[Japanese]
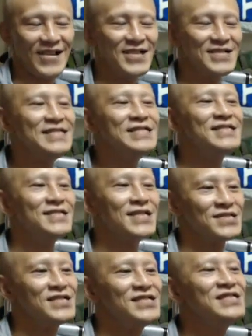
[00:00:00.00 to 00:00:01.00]
リーチ
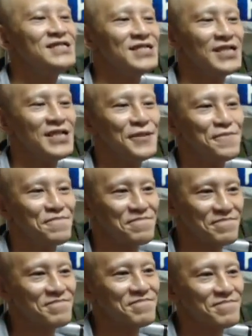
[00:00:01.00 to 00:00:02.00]
ですね、リーチ。
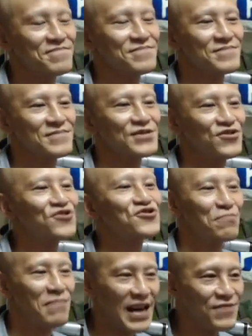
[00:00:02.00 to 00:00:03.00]
うん、そう
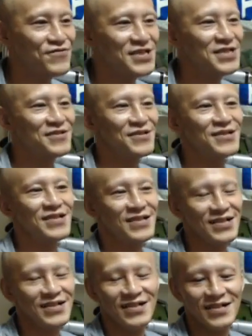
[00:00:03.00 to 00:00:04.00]
そう、前振り。
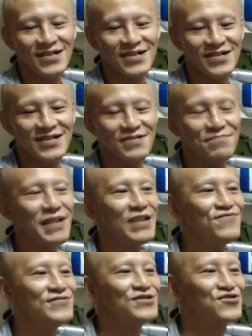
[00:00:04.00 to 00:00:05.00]
うん、
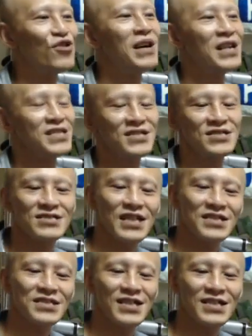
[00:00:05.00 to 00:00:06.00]
前振り止まりなんです、
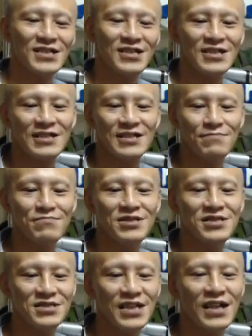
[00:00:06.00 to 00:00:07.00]
大体。
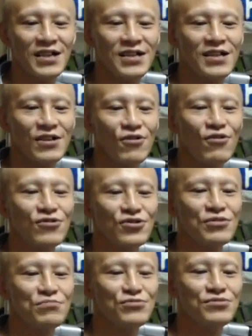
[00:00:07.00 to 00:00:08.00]
みんな、多
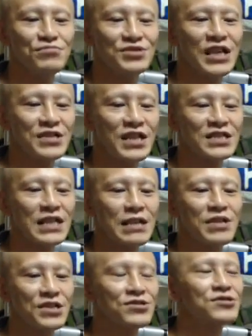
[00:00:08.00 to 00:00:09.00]
くのむ胸ぐら
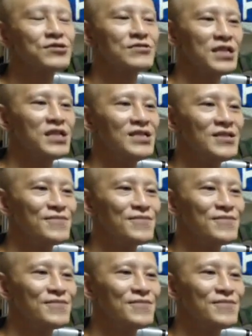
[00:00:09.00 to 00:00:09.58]
掴むやつっていうのはね。